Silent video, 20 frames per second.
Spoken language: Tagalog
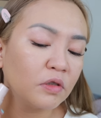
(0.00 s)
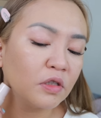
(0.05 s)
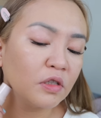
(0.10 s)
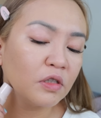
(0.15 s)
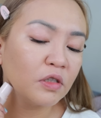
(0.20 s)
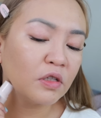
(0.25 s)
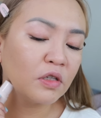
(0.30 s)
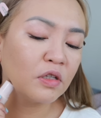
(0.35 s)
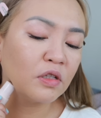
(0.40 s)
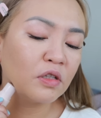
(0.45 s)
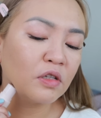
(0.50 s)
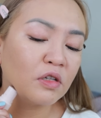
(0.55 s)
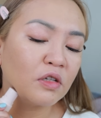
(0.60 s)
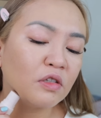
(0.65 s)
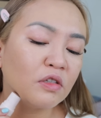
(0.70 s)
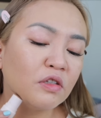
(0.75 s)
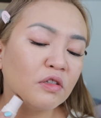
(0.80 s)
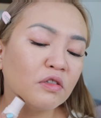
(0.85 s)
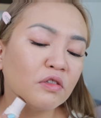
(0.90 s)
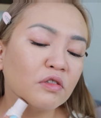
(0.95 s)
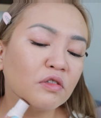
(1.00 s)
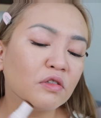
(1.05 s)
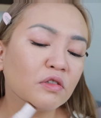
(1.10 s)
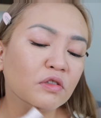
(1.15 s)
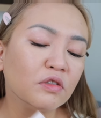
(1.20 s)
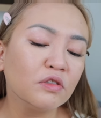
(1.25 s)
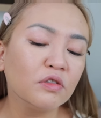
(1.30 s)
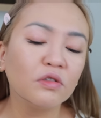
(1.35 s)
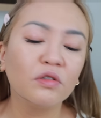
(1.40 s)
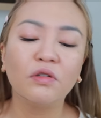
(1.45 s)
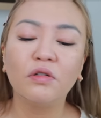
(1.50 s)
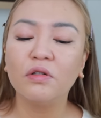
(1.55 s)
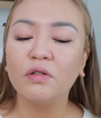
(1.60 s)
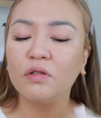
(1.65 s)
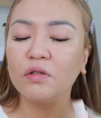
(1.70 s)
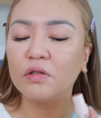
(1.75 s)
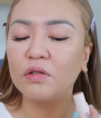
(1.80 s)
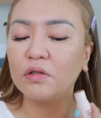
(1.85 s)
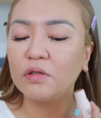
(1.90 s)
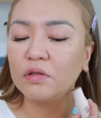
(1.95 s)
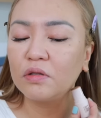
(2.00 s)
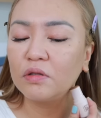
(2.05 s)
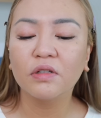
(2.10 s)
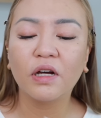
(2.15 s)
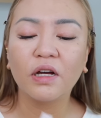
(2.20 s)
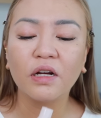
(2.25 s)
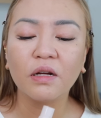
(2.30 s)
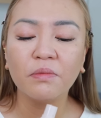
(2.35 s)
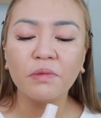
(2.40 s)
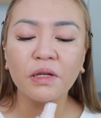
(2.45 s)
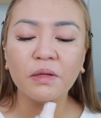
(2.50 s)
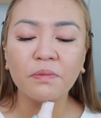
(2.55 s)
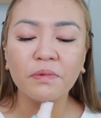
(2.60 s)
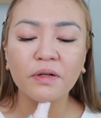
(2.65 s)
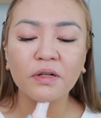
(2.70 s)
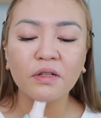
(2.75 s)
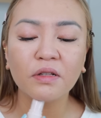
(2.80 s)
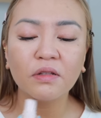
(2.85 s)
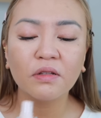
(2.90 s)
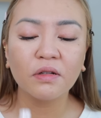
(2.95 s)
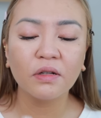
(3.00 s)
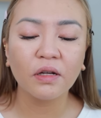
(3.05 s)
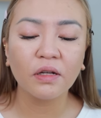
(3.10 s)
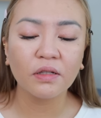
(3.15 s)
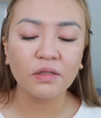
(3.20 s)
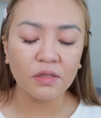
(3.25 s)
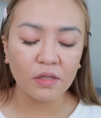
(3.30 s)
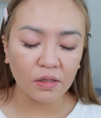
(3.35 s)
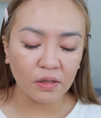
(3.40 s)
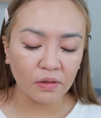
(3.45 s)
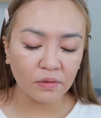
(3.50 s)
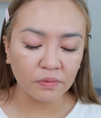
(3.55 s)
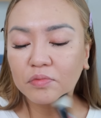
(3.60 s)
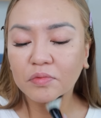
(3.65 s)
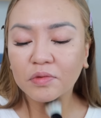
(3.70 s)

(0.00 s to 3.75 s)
Lagi na rin tayo dito sa jaw. Caramel pa rin to, guys, ha?